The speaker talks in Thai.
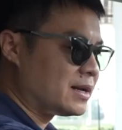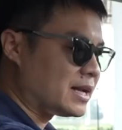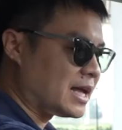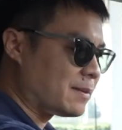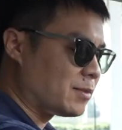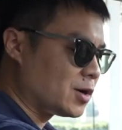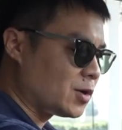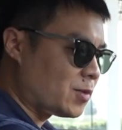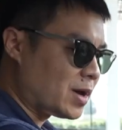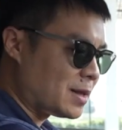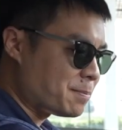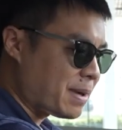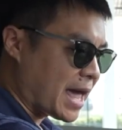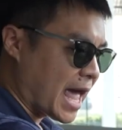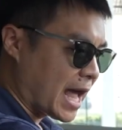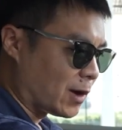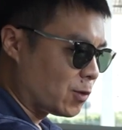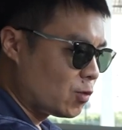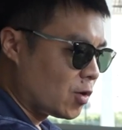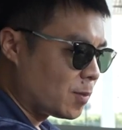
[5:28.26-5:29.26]
ในบริเวณแผ
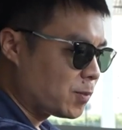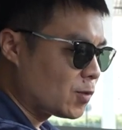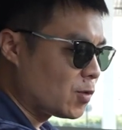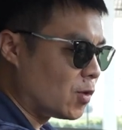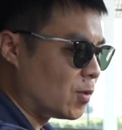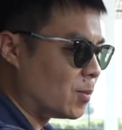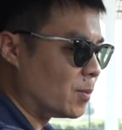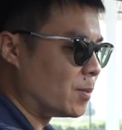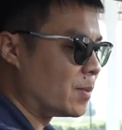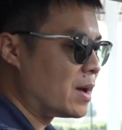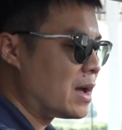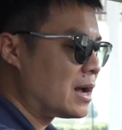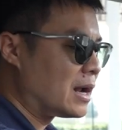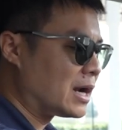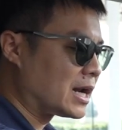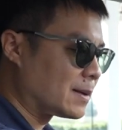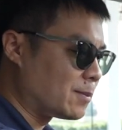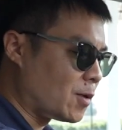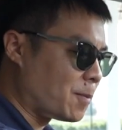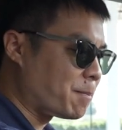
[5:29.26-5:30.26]
งควบคุม
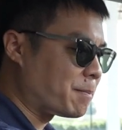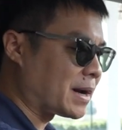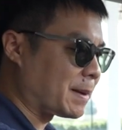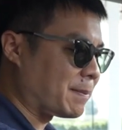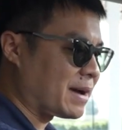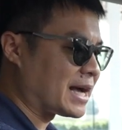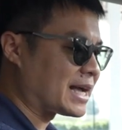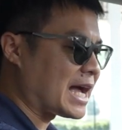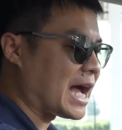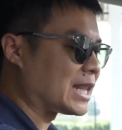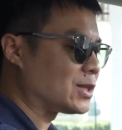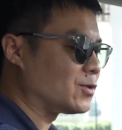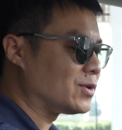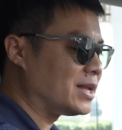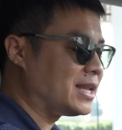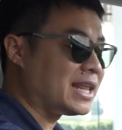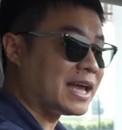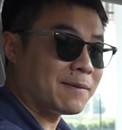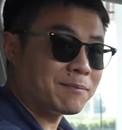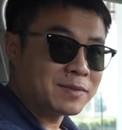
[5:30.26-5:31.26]
ระบบปรับอากาศตร
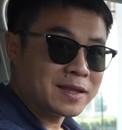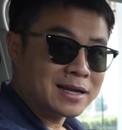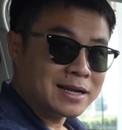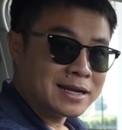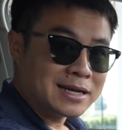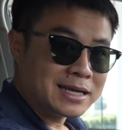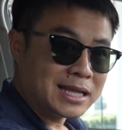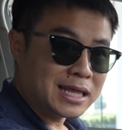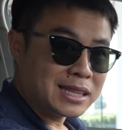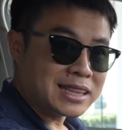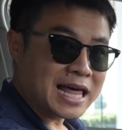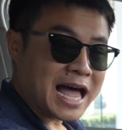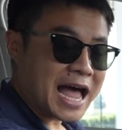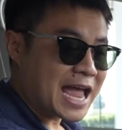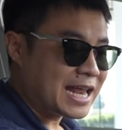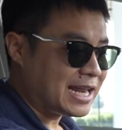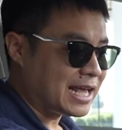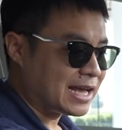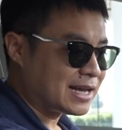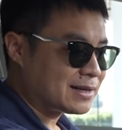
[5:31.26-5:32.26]
งนี้เนี่ยดีไซ
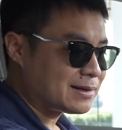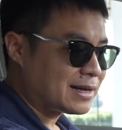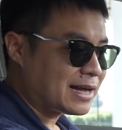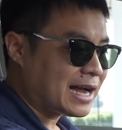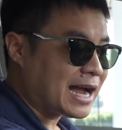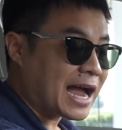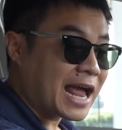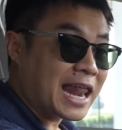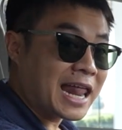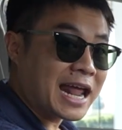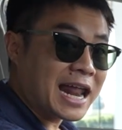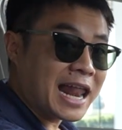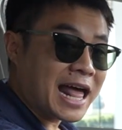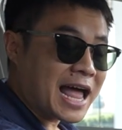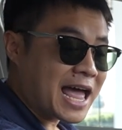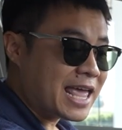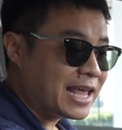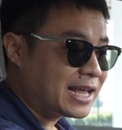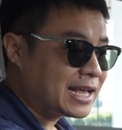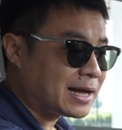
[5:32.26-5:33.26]
น์เนี่ยค
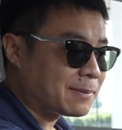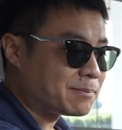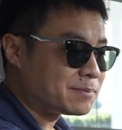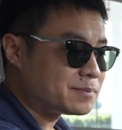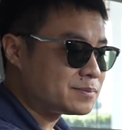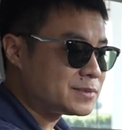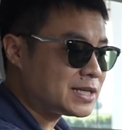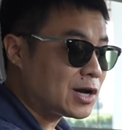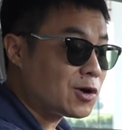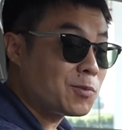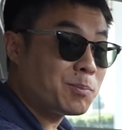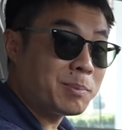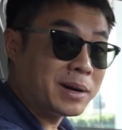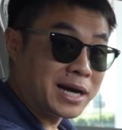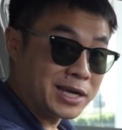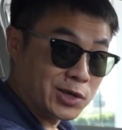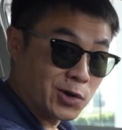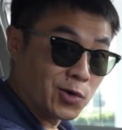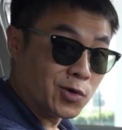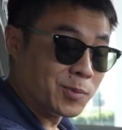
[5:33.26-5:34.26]
ล้ายๆ กับเจ้าเป
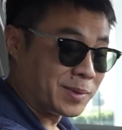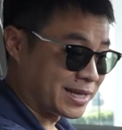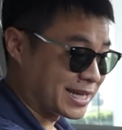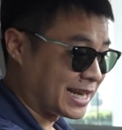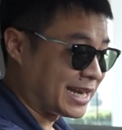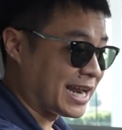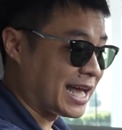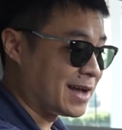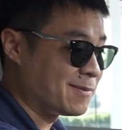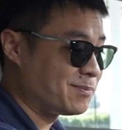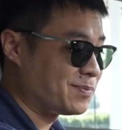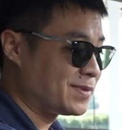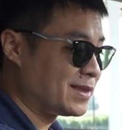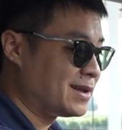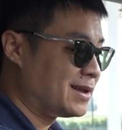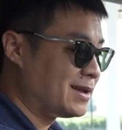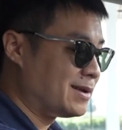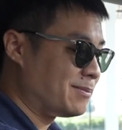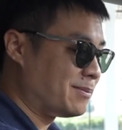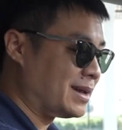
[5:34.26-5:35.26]
อร์ยูเหมือนกันนะ
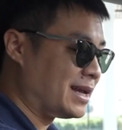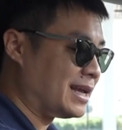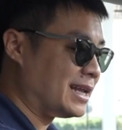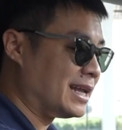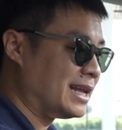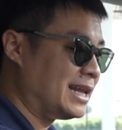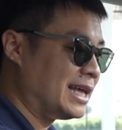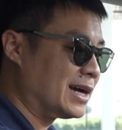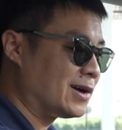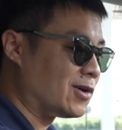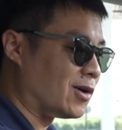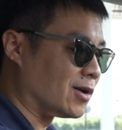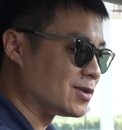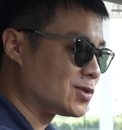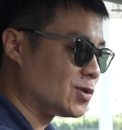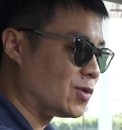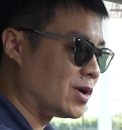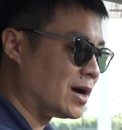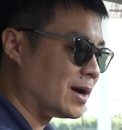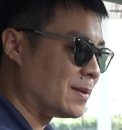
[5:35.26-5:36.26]
มีในเรื่องของ
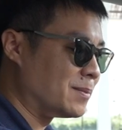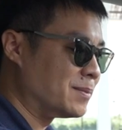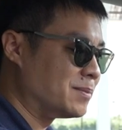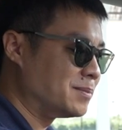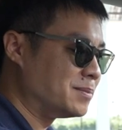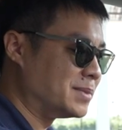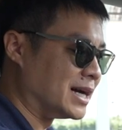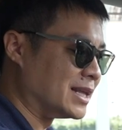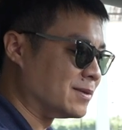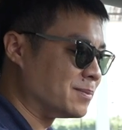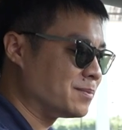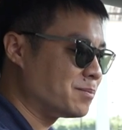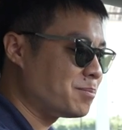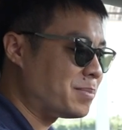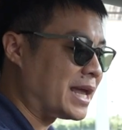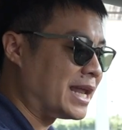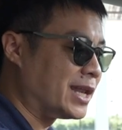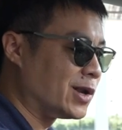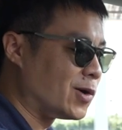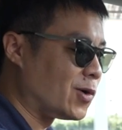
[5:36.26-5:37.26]
ตัวเหมือน
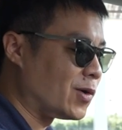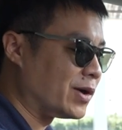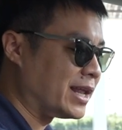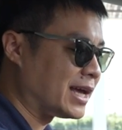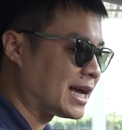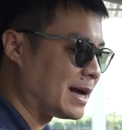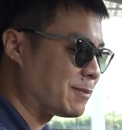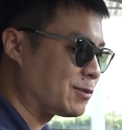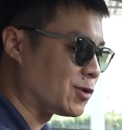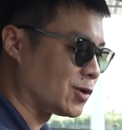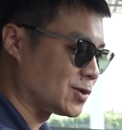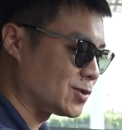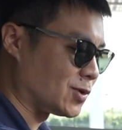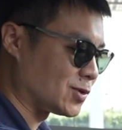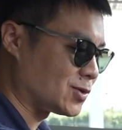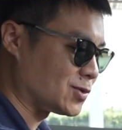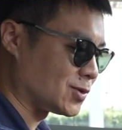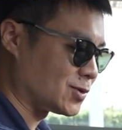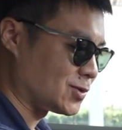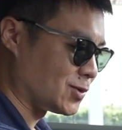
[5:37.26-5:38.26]
เปียโนเนี่ยครับกดก
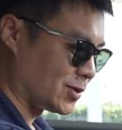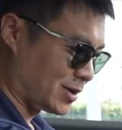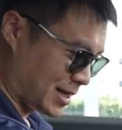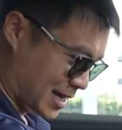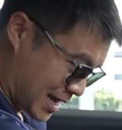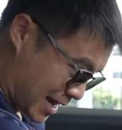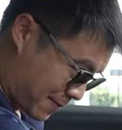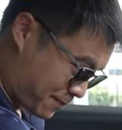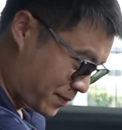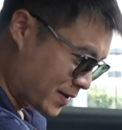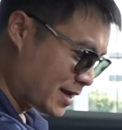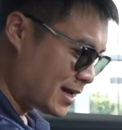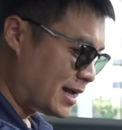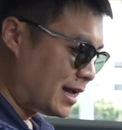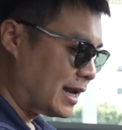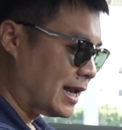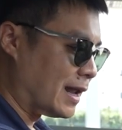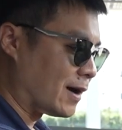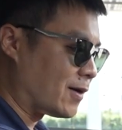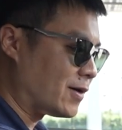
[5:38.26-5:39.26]
ดกดกดนะครับ
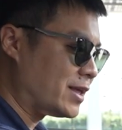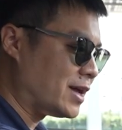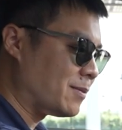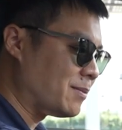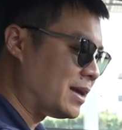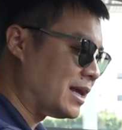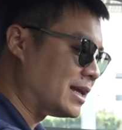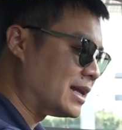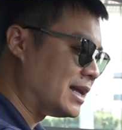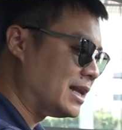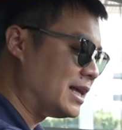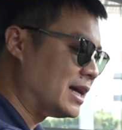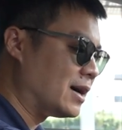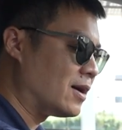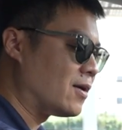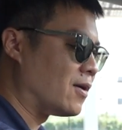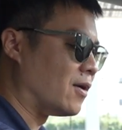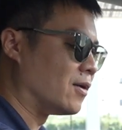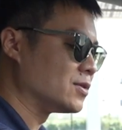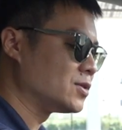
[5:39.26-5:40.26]
แล้วก็ยังมีในเรื่อง
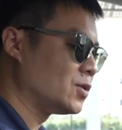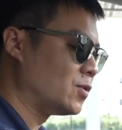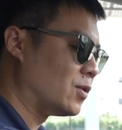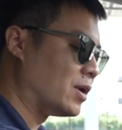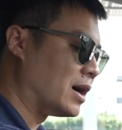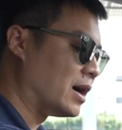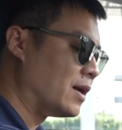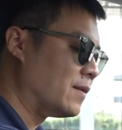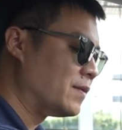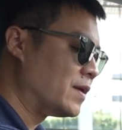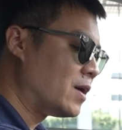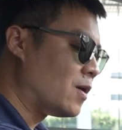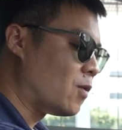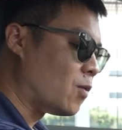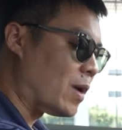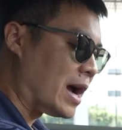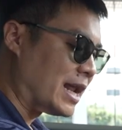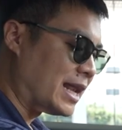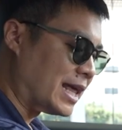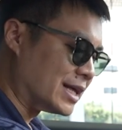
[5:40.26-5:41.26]
ของตัว
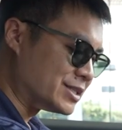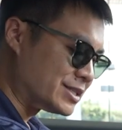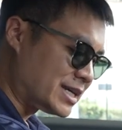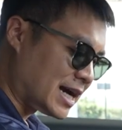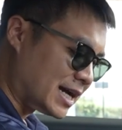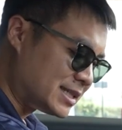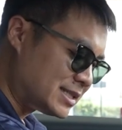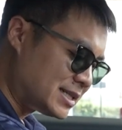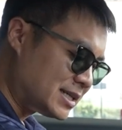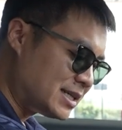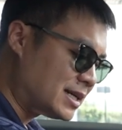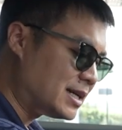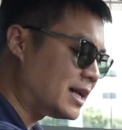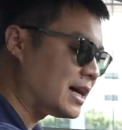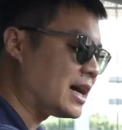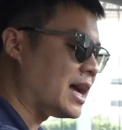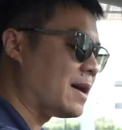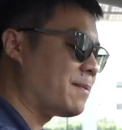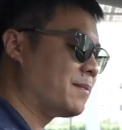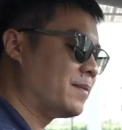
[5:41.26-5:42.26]
ไวเลสชาร์เจอร์
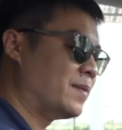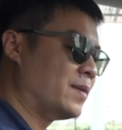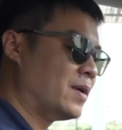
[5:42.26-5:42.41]
นะครับ